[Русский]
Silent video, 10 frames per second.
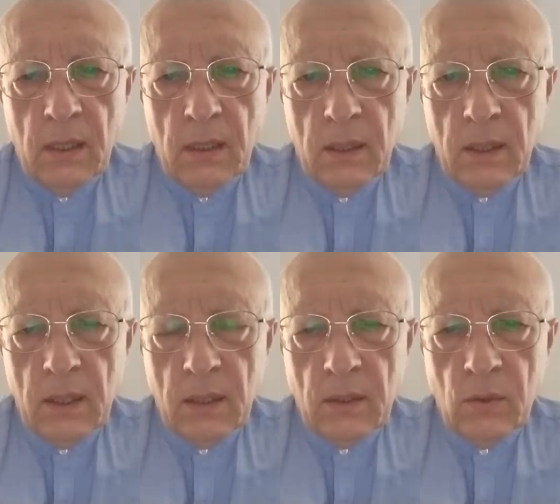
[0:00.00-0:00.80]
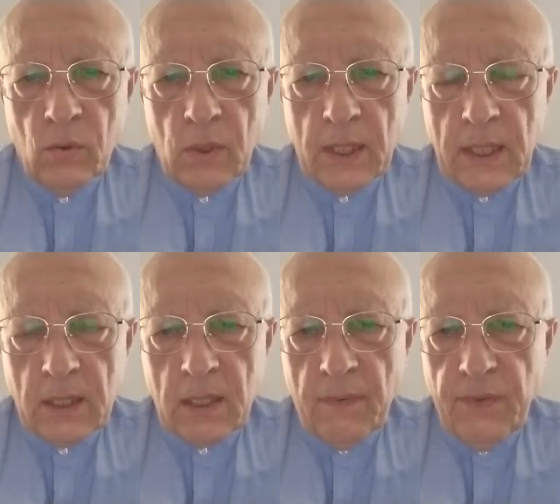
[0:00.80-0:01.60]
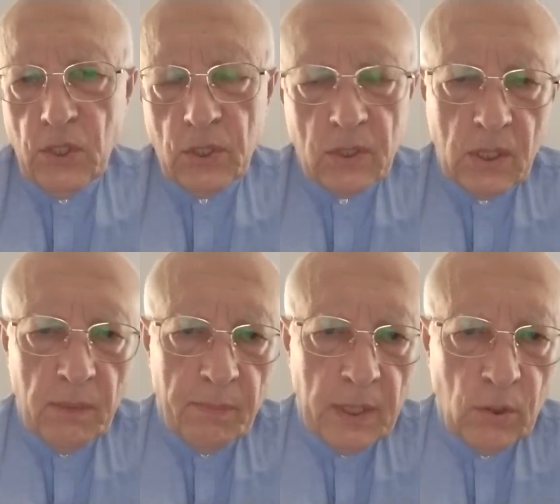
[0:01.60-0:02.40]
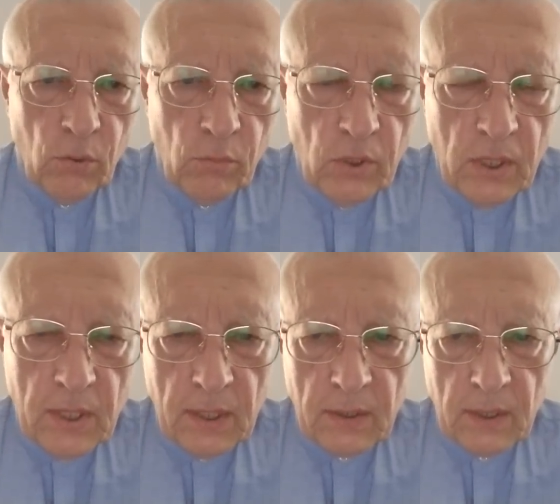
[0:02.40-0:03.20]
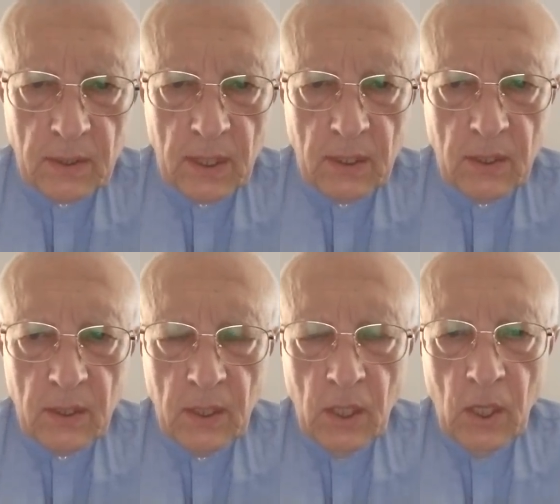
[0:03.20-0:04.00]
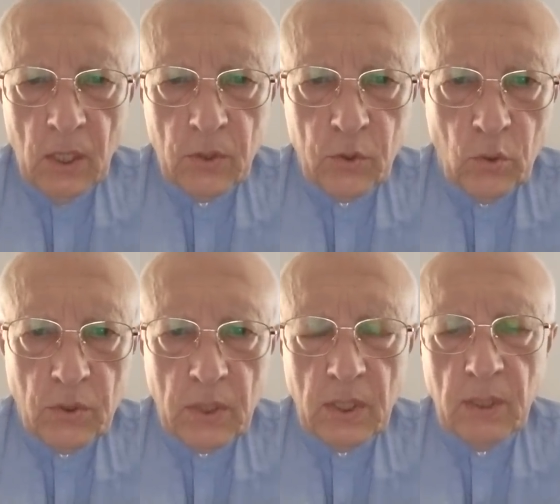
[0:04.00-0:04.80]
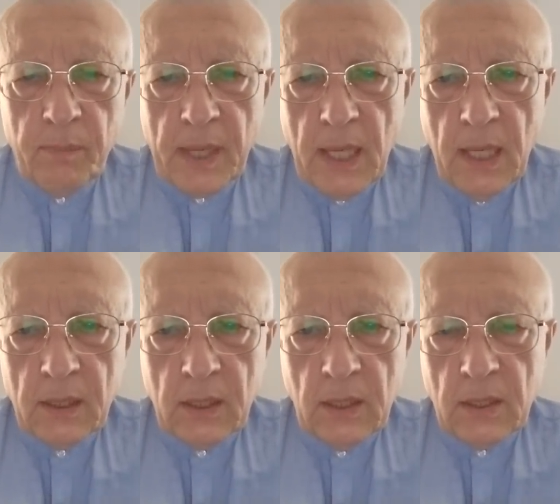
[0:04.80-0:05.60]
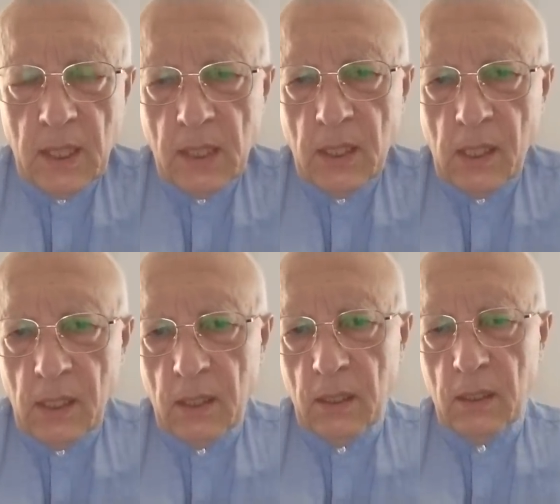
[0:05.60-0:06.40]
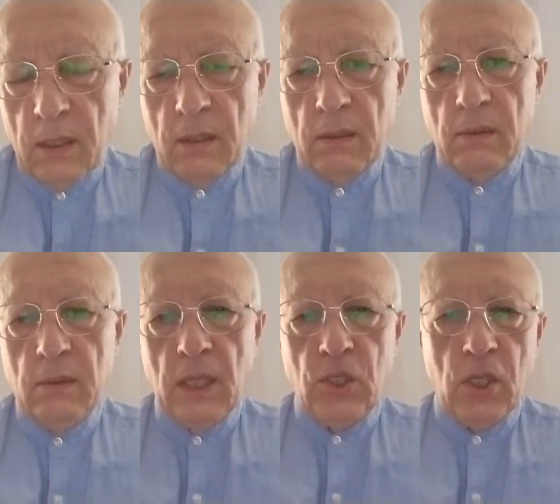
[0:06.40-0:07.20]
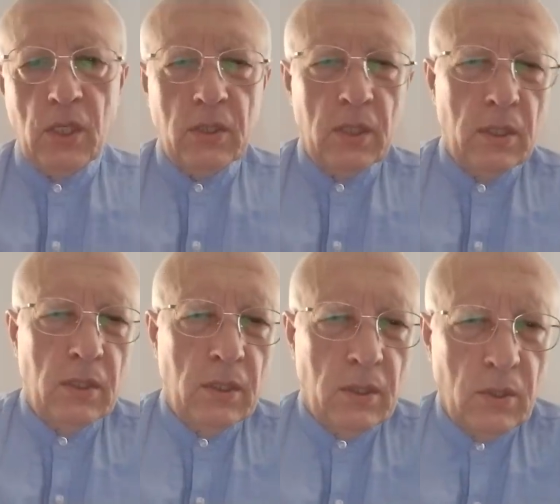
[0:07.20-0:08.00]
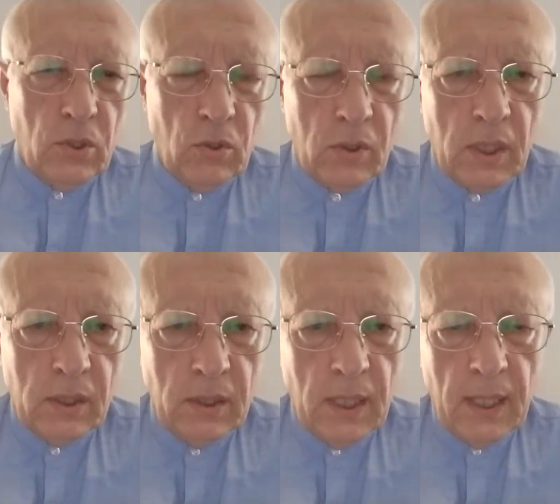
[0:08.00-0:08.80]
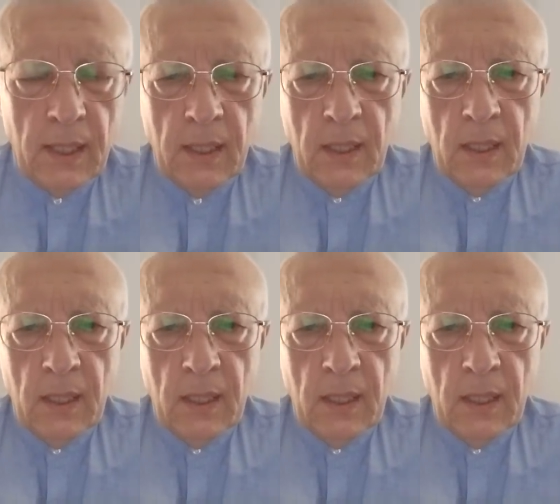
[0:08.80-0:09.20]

а, ну, катастрофические, по-иному нельзя сказать. То есть эти проекты заняли, начались они еще когда?